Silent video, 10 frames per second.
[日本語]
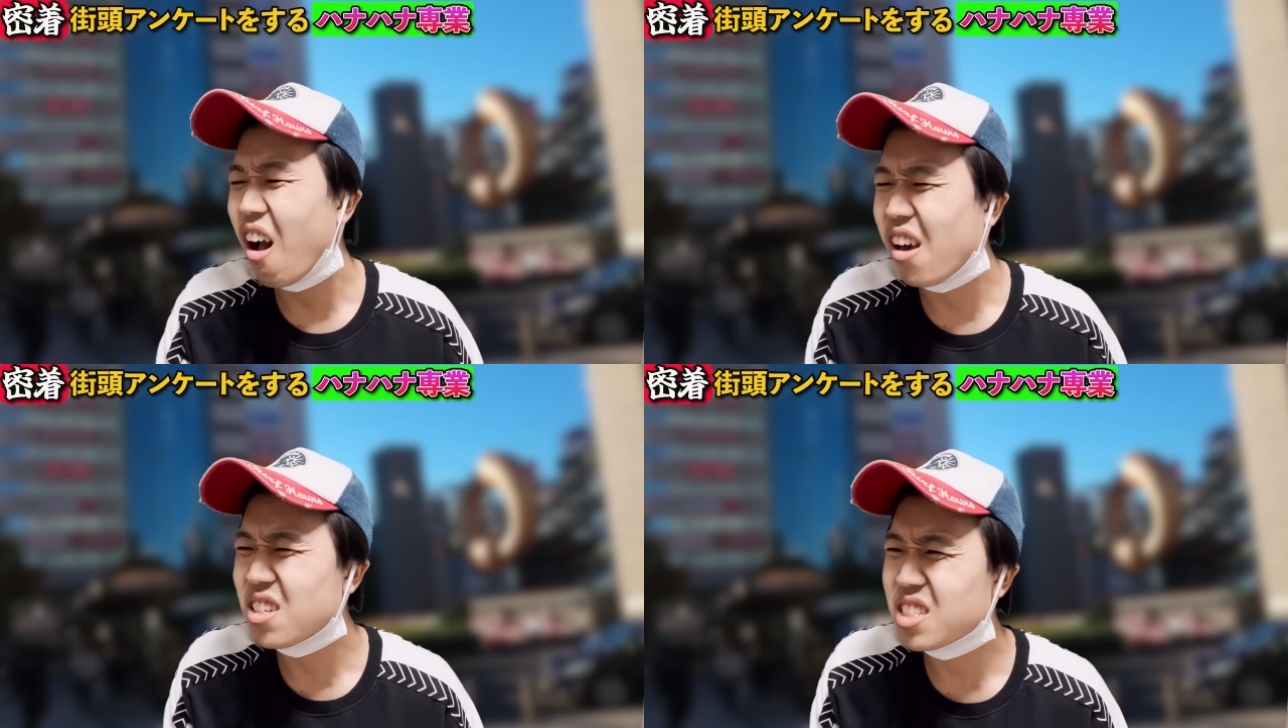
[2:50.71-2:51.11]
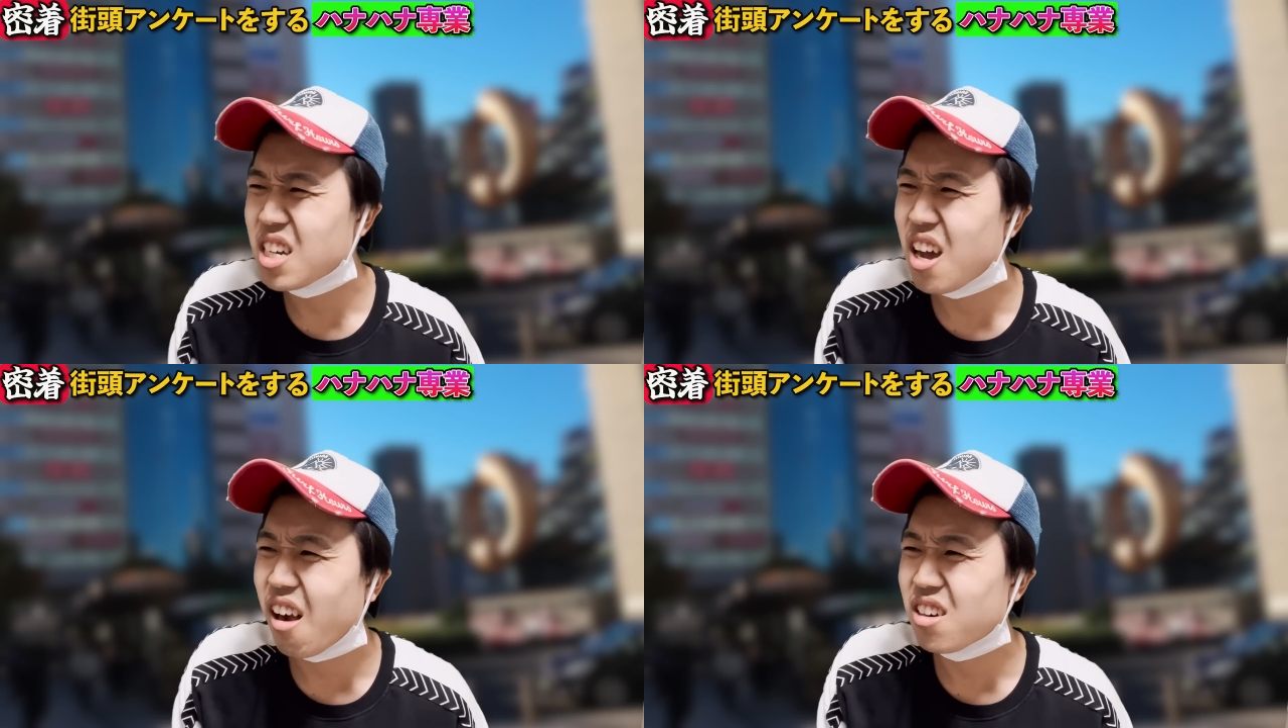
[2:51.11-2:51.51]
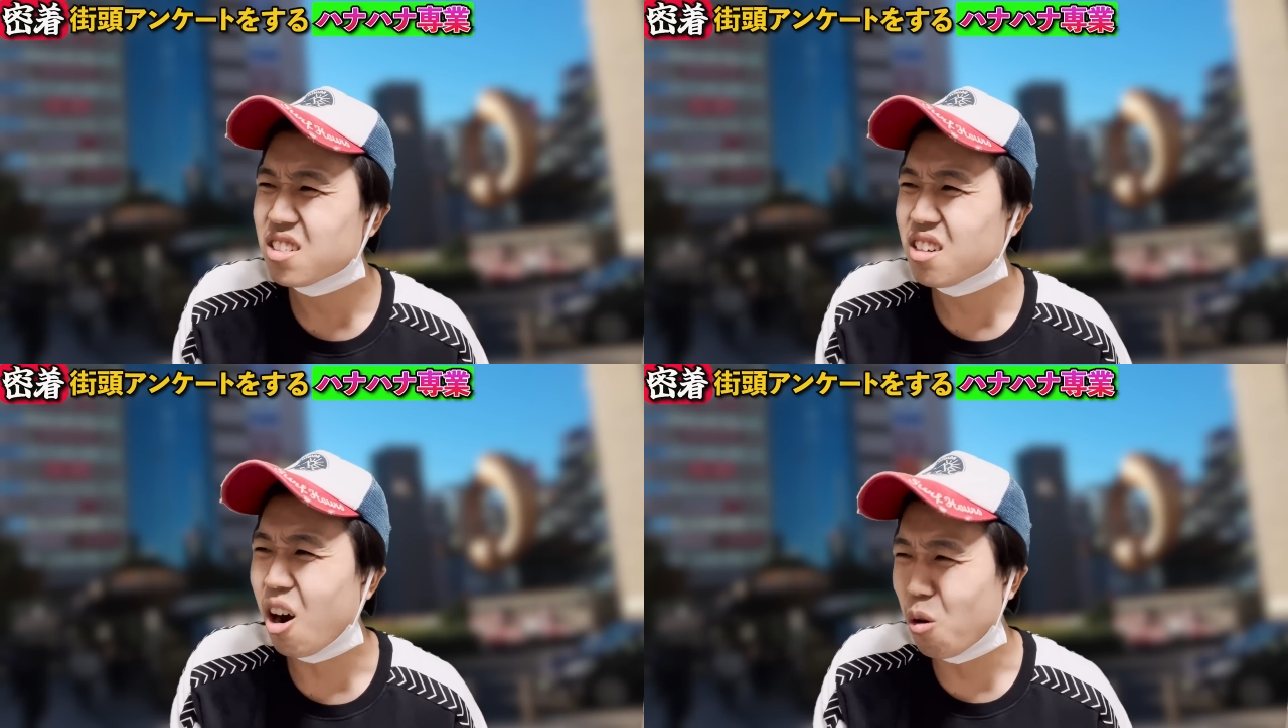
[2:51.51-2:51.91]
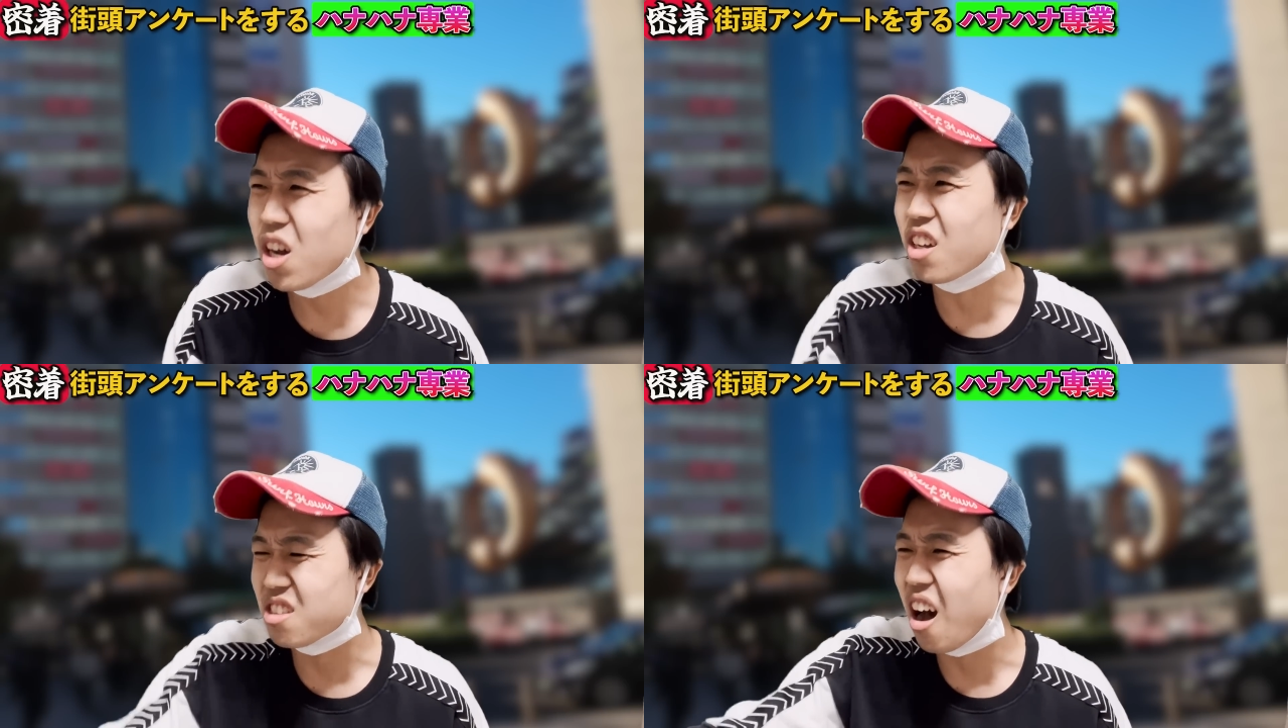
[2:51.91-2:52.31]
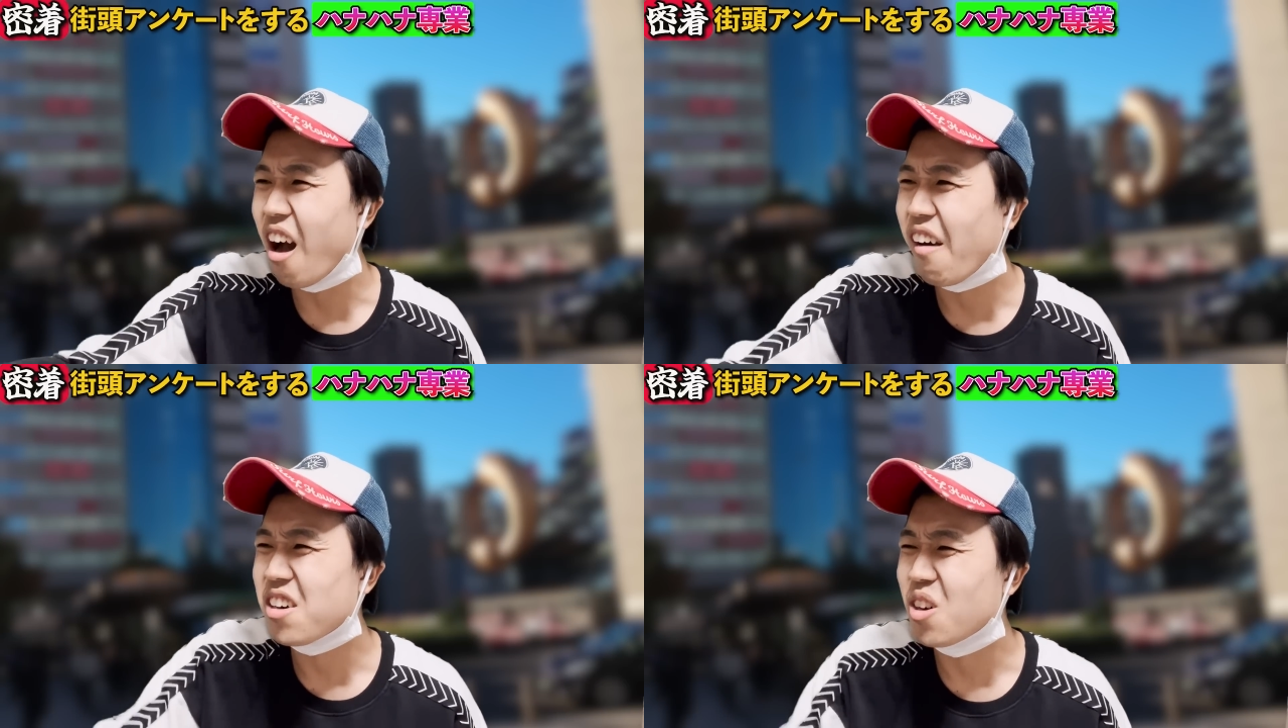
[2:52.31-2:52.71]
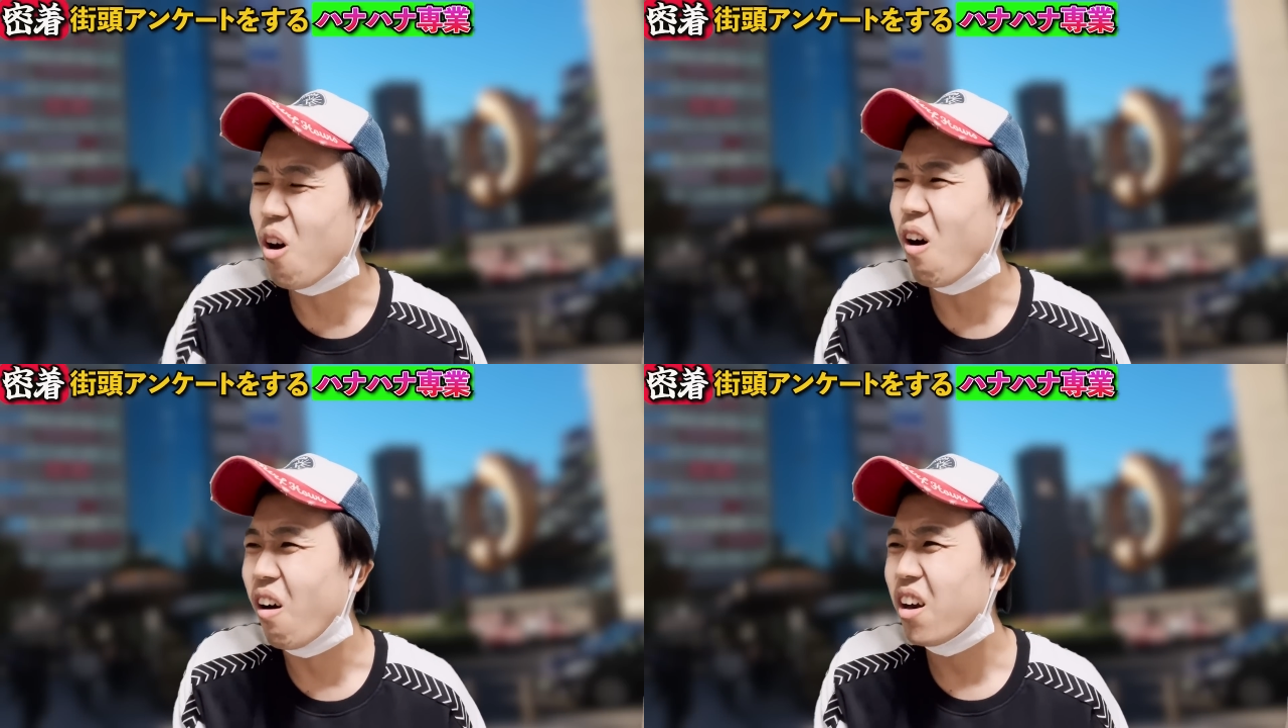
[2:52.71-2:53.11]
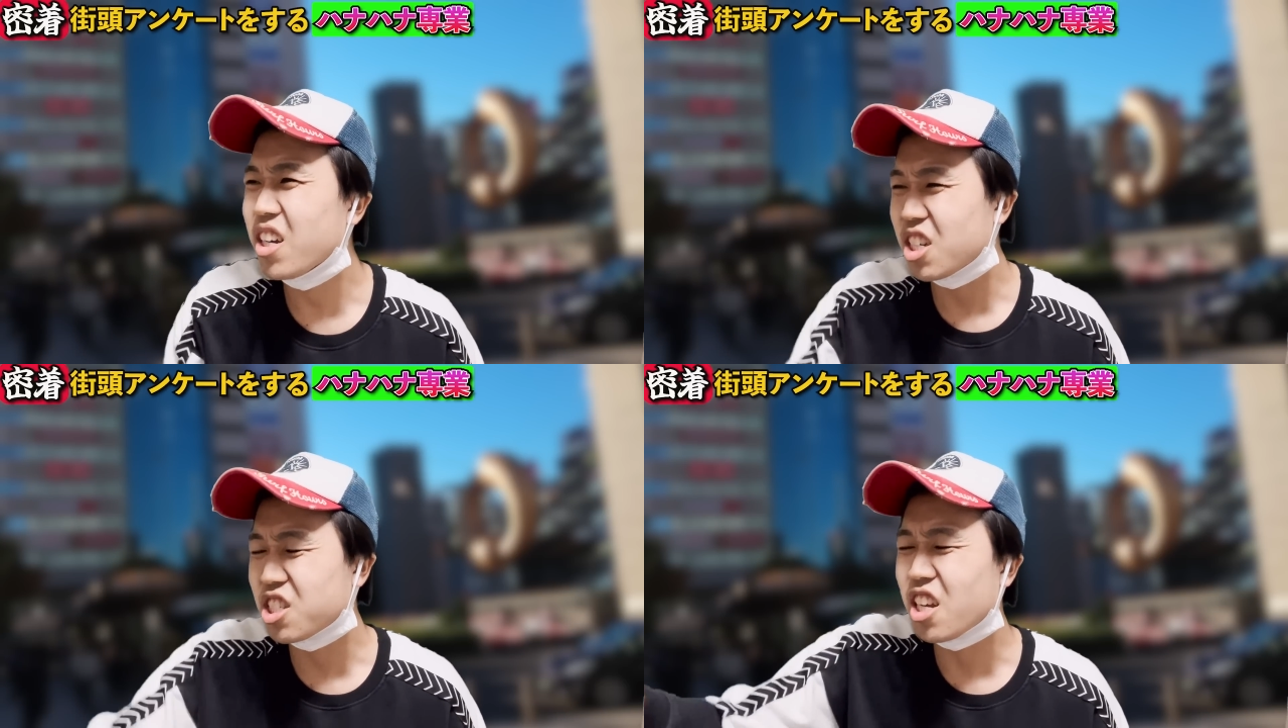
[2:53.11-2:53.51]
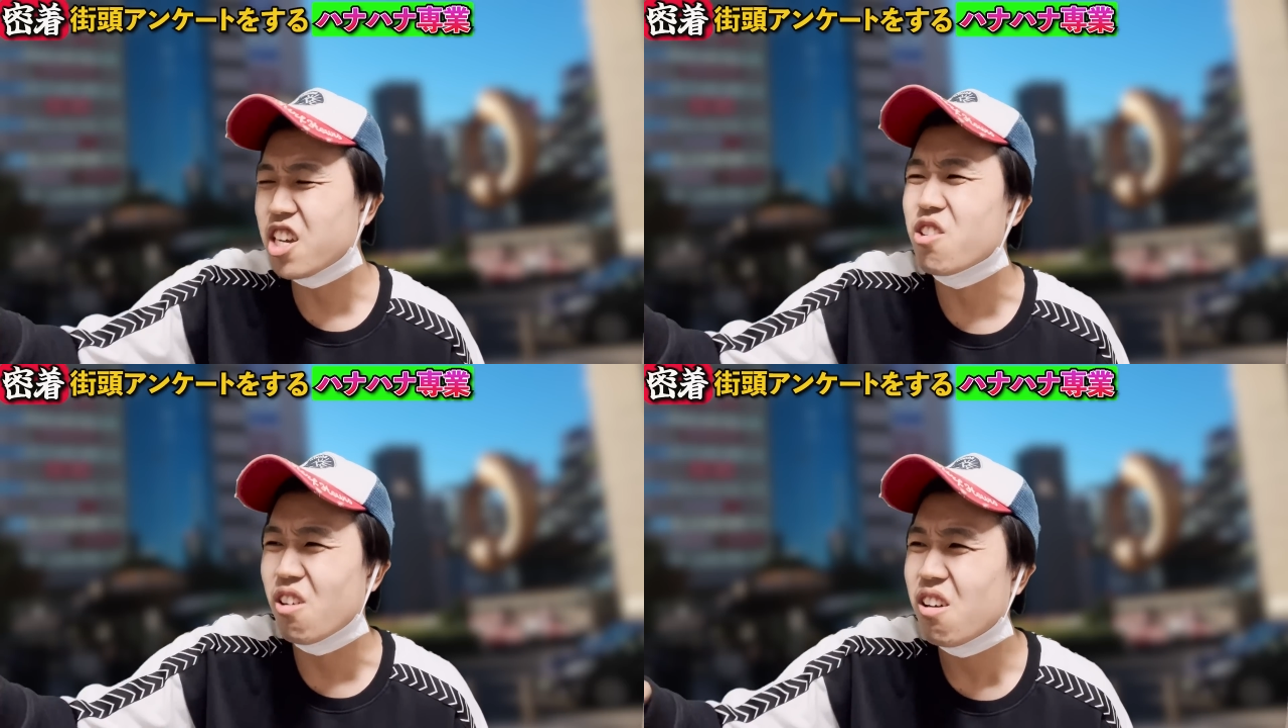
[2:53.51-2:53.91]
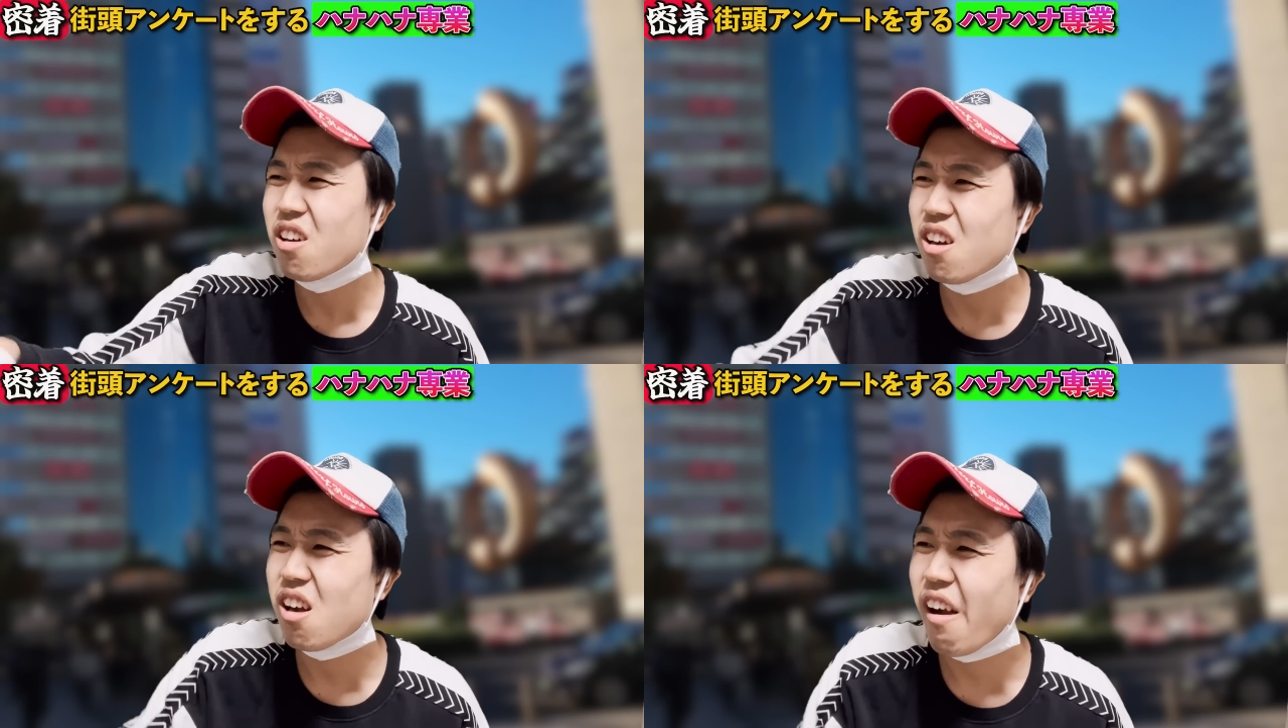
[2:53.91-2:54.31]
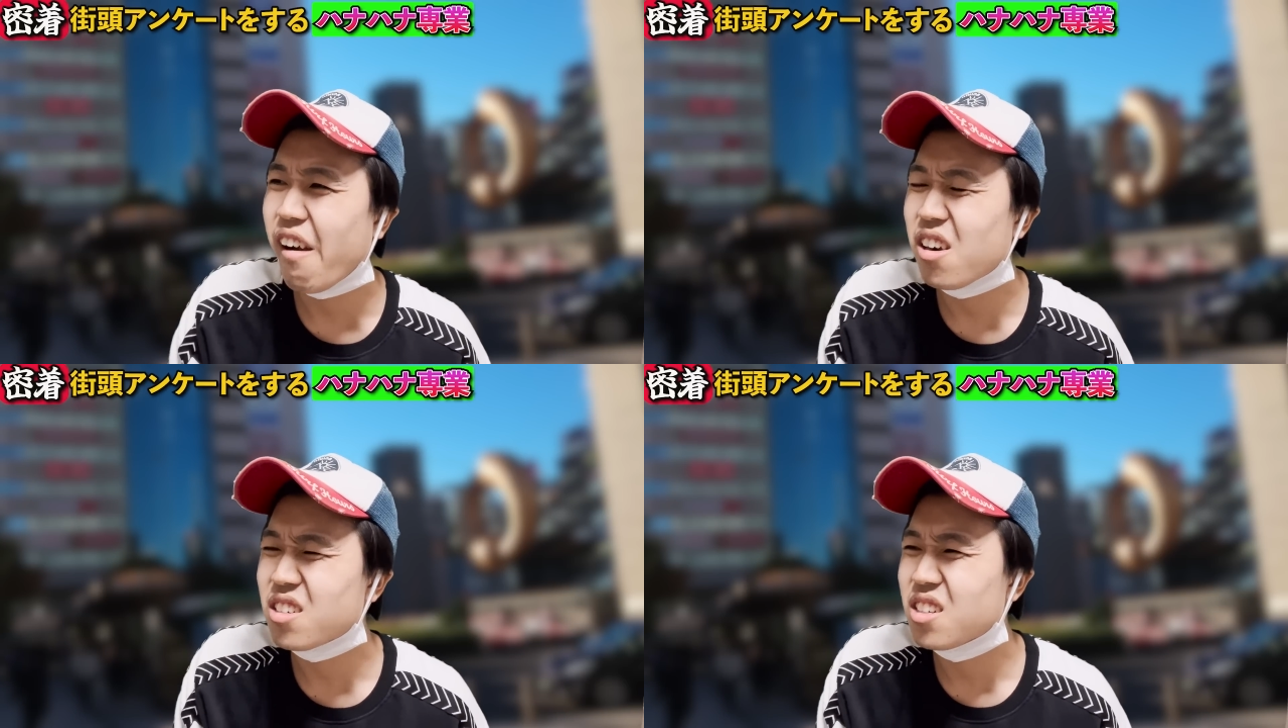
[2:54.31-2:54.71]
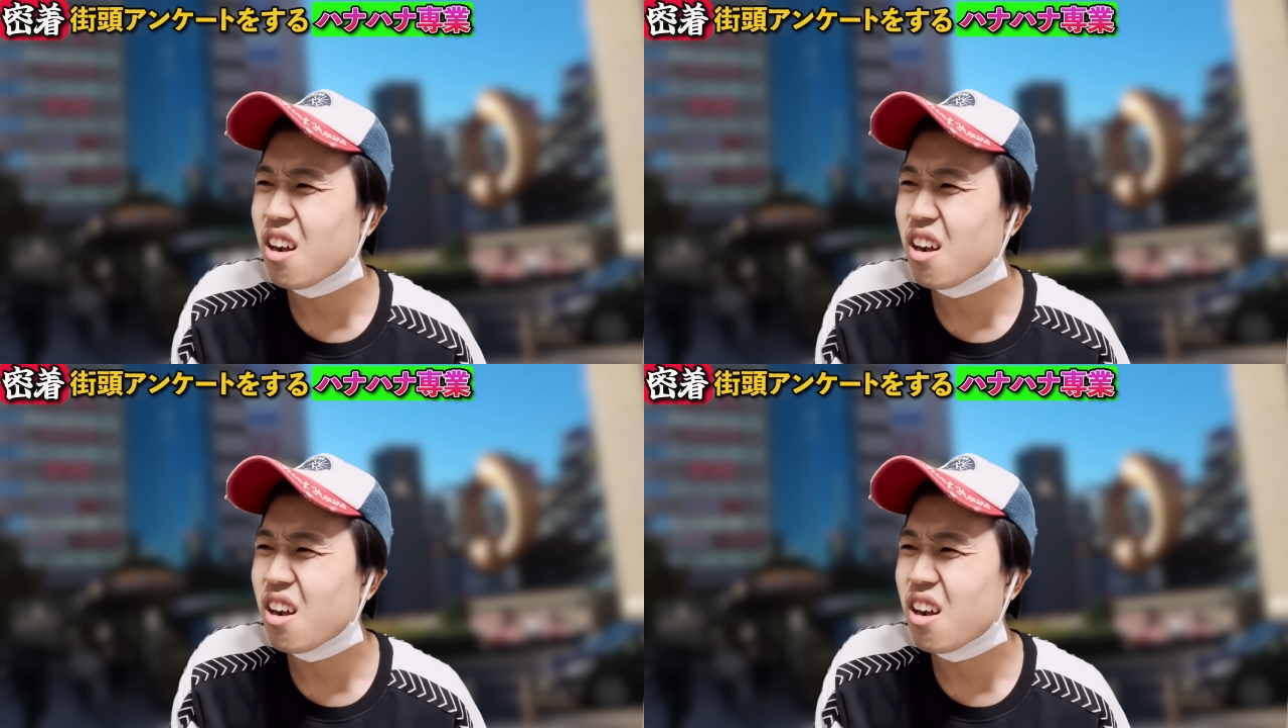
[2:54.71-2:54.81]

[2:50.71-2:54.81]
あ私親ですよあ親なんだはいうんえじゃあ下にいるはい